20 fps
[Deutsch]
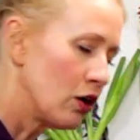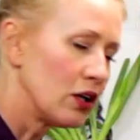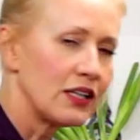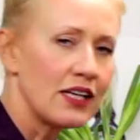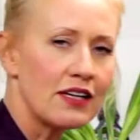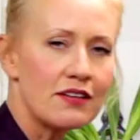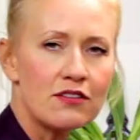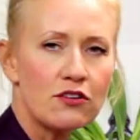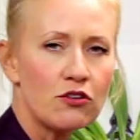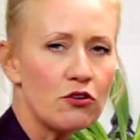
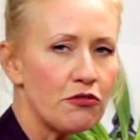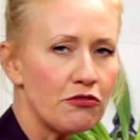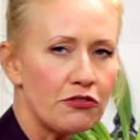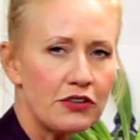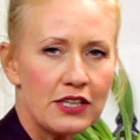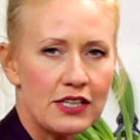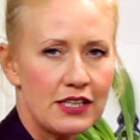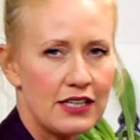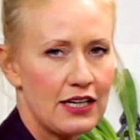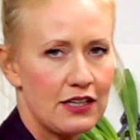das
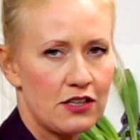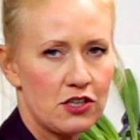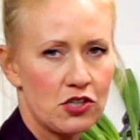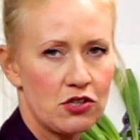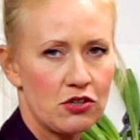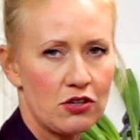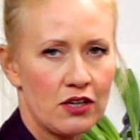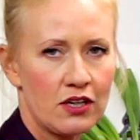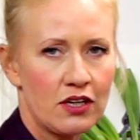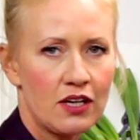duftet jetzt
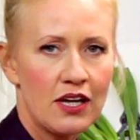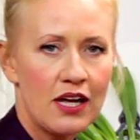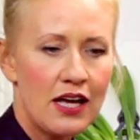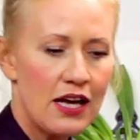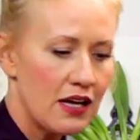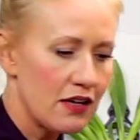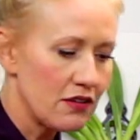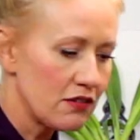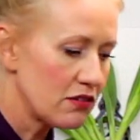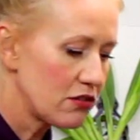schon.
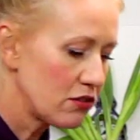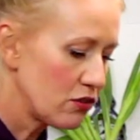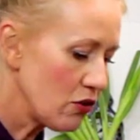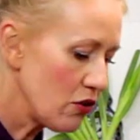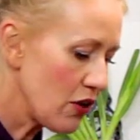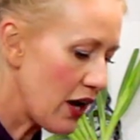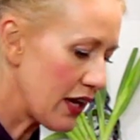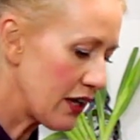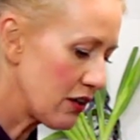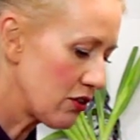So
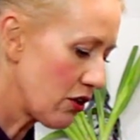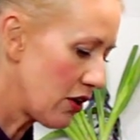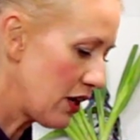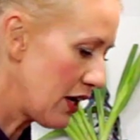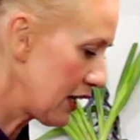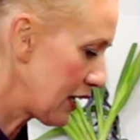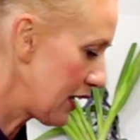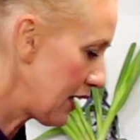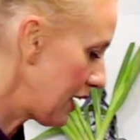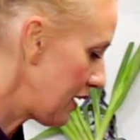ein
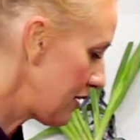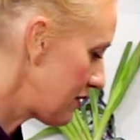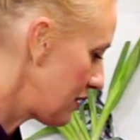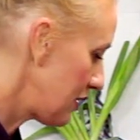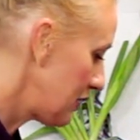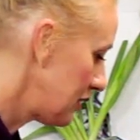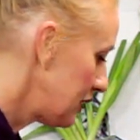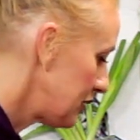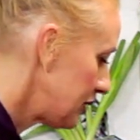toller Käse.